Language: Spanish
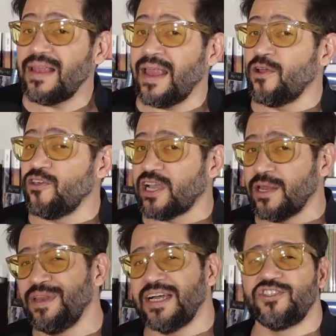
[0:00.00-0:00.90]
la no
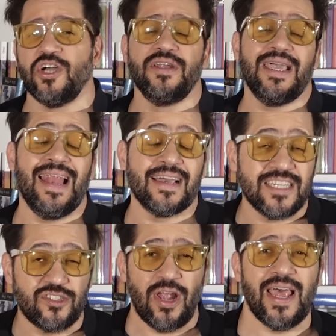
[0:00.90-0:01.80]
discriminación, el
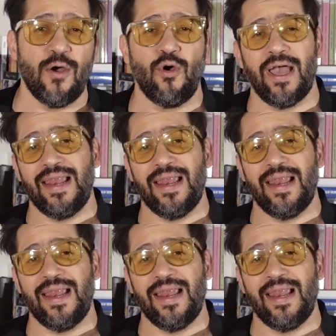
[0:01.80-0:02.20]
acceso al agua,